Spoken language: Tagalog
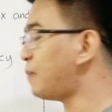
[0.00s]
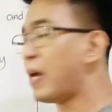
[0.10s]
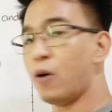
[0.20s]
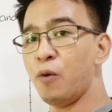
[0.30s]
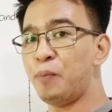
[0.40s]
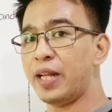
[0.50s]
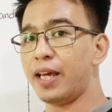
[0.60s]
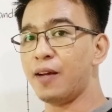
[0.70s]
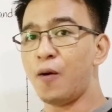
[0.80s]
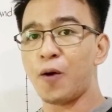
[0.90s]
ba yung
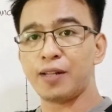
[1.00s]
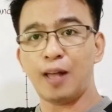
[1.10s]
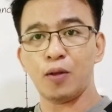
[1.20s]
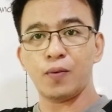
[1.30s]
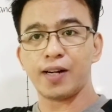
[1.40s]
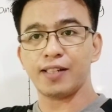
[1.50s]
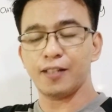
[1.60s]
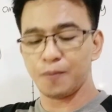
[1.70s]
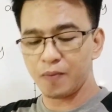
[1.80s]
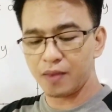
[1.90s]
opening or
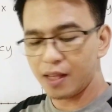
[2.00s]
downward?